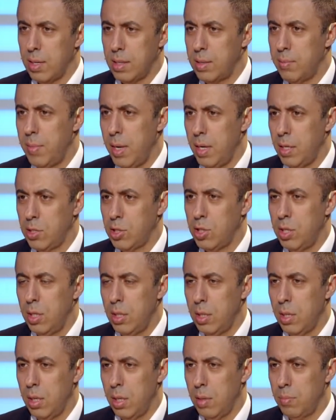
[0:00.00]
اسماء
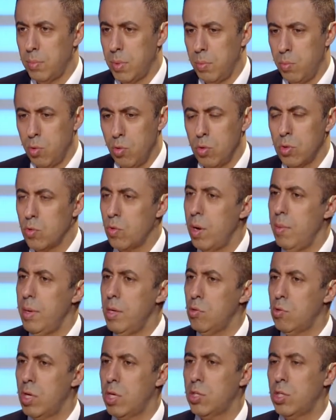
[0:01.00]
جديده بتبرز وكمان
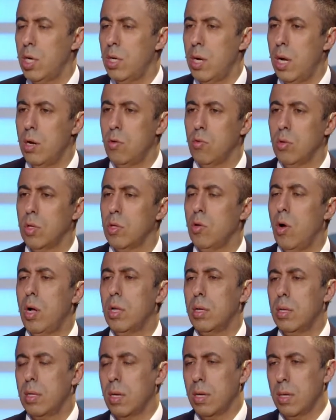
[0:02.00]
يسجل لكم انه
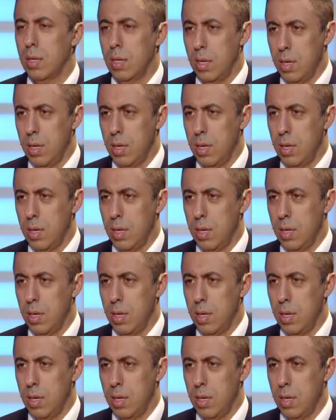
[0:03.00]
حضرتك